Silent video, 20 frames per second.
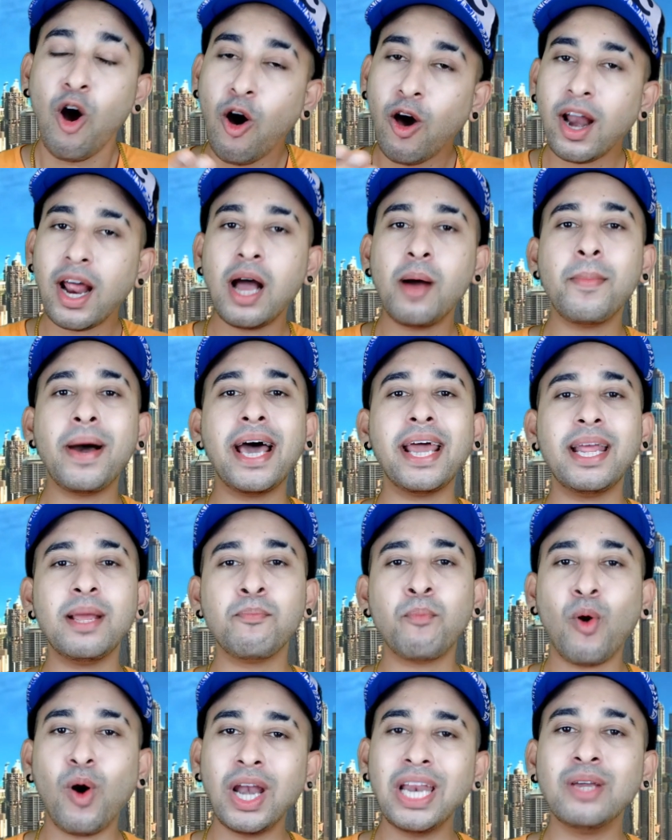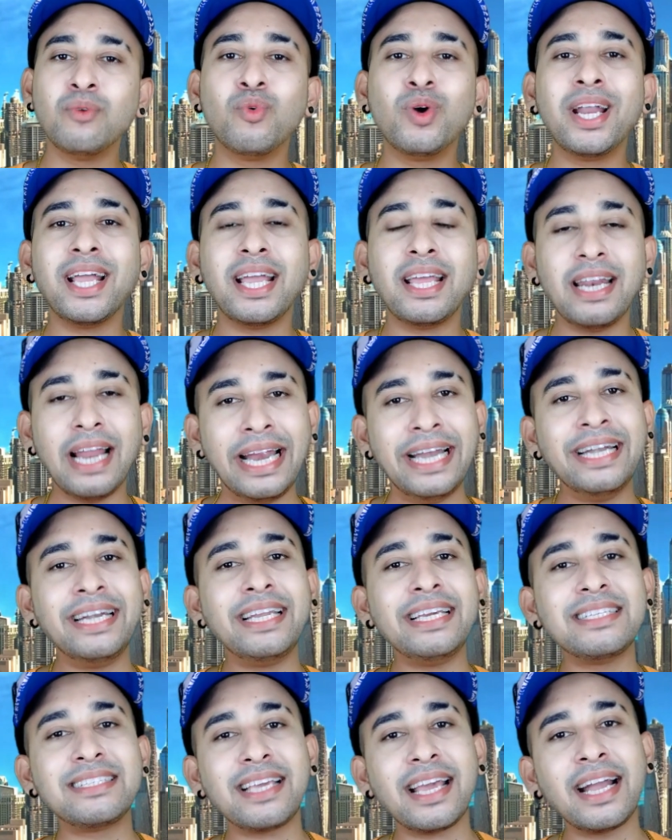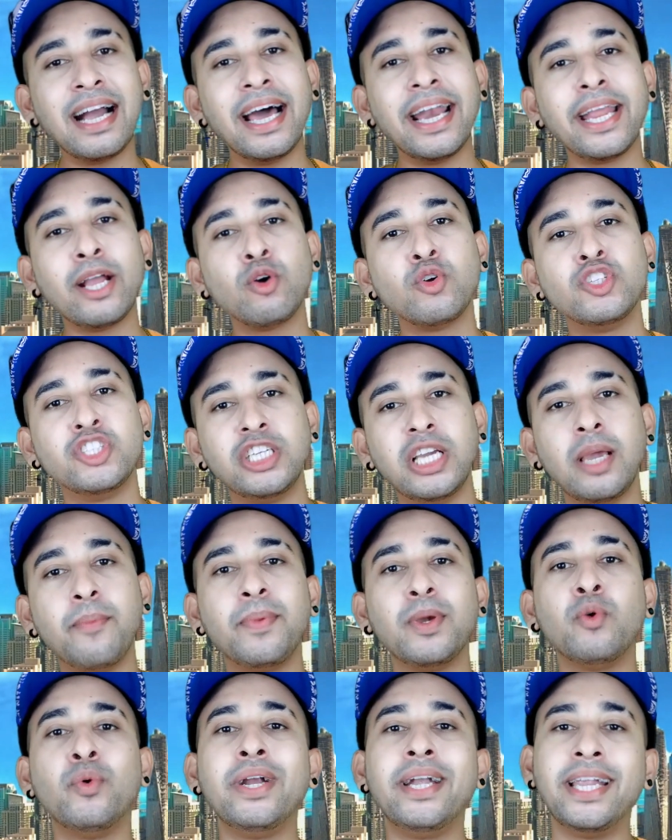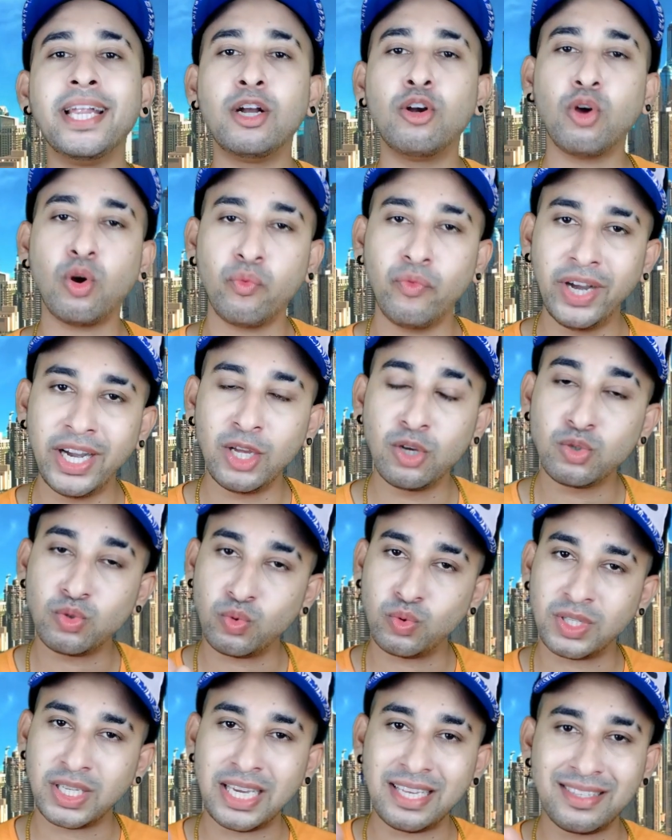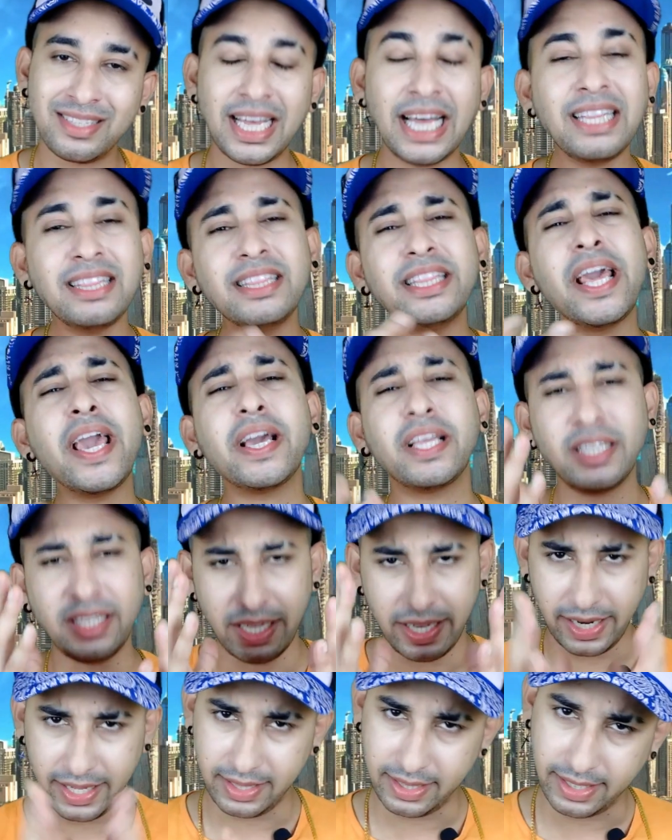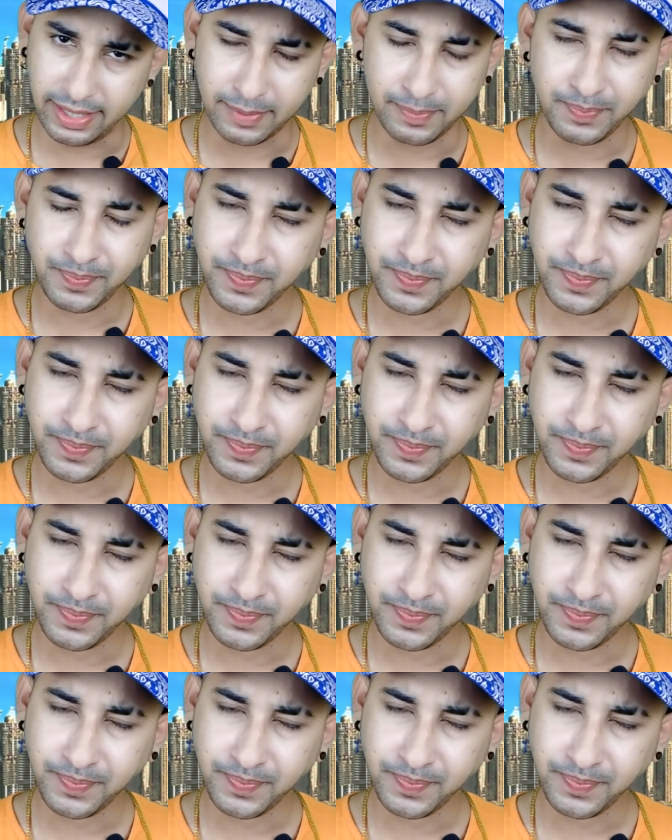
और हमारे बॉलीवुड के 90s के गाने को छेपी हुई टिकटॉक वीडियोस उसके साथ देखते रहते हैं